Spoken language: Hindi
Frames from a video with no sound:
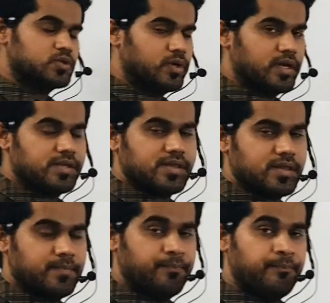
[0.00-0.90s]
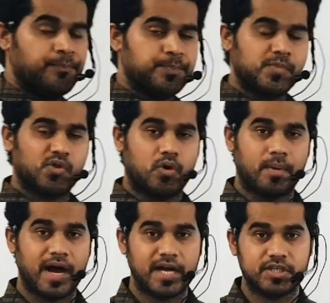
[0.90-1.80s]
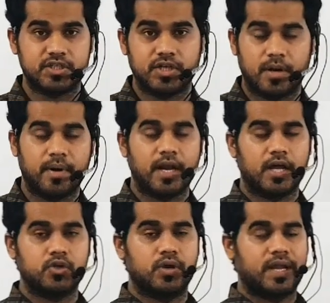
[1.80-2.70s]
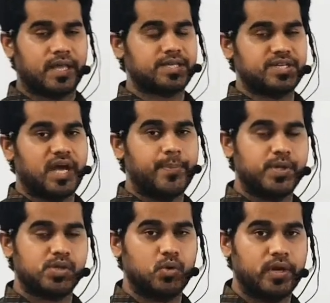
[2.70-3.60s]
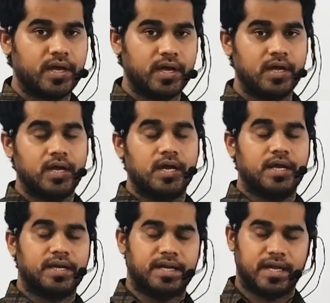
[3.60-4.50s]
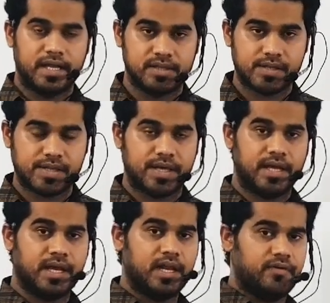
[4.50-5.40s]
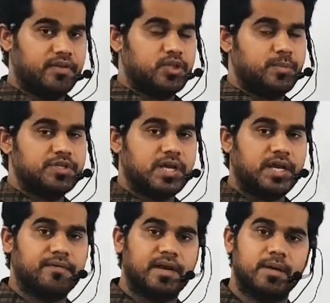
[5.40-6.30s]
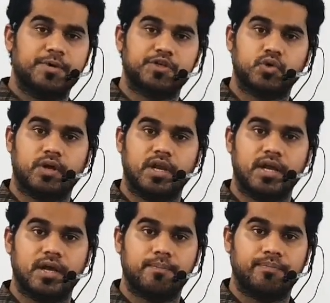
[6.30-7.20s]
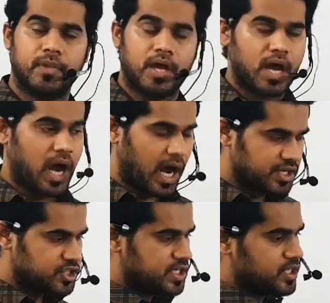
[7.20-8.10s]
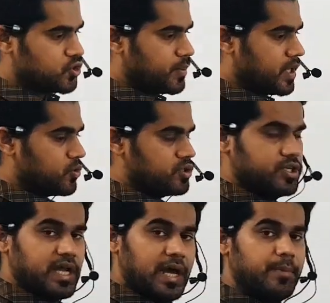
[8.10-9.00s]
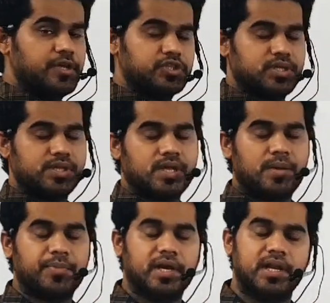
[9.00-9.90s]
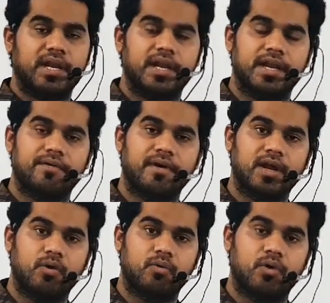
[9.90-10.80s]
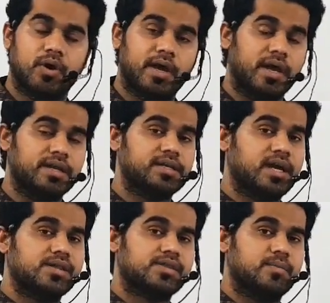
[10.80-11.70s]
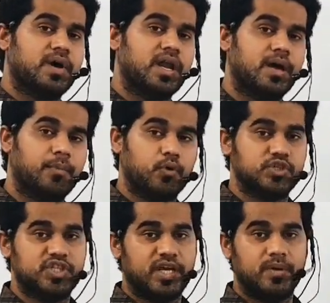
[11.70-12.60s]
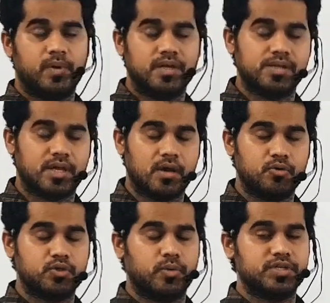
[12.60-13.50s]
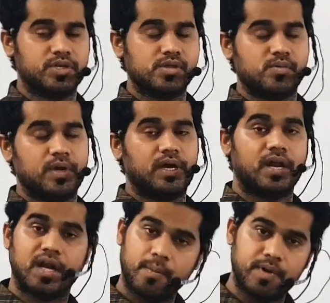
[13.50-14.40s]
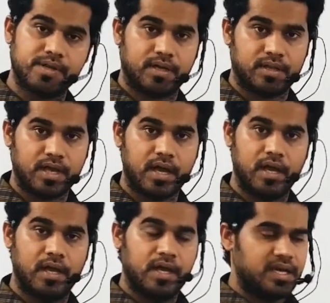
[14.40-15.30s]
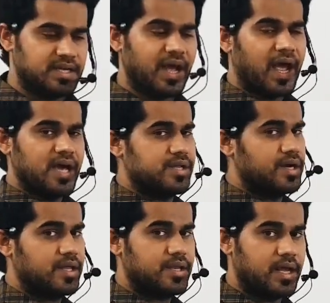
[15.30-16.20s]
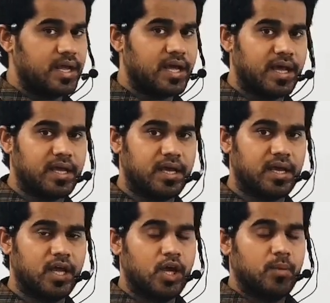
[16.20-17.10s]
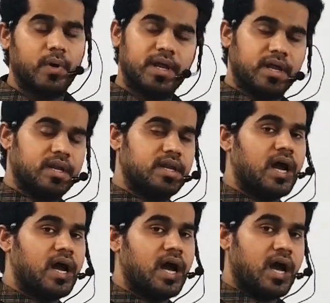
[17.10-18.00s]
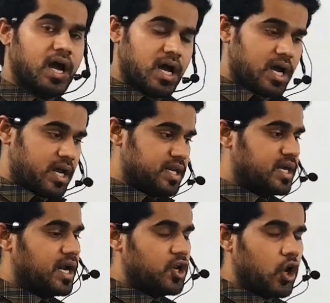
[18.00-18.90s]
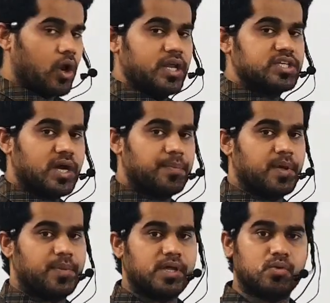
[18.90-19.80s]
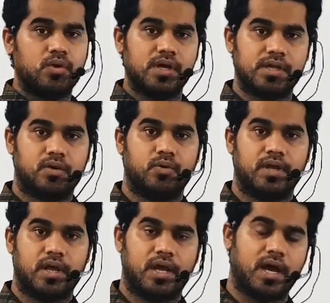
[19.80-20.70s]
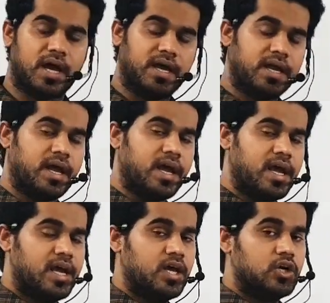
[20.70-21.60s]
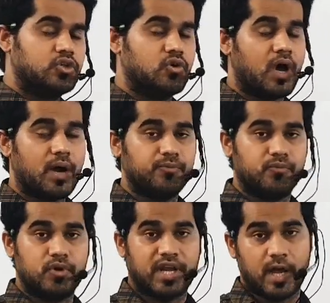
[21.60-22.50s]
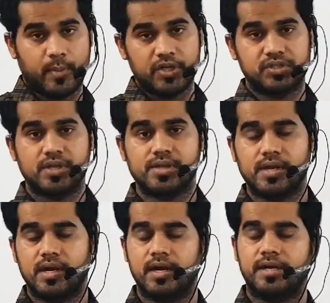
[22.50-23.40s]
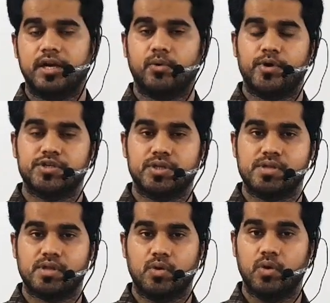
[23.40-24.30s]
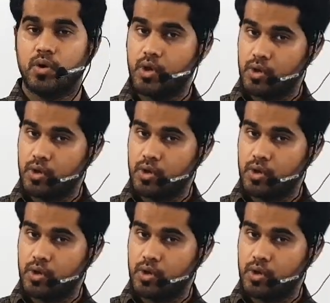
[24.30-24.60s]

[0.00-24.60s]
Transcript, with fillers: स्टूडेंट्स सो अब आज हमारा जो नेक्स्ट एपिसोड है टेंथ से एलेवेंथ में जाने वाले बच्चों के लिए आज की जो मैं कुछ डायमेंशंस आपके लिए लेने वाला हूँ इनका इस्तेमाल आपको जी मेन्स के कुछ क्वेश्चंस में करना पड़ सकता है या एज इट इज़ नहीं आएंगे बट इनका इनका नॉलेज आपके पास होना ज़रूरी है अगर है तो आप वो डायमेंशन से रिलेटेड क्वेश्चंस को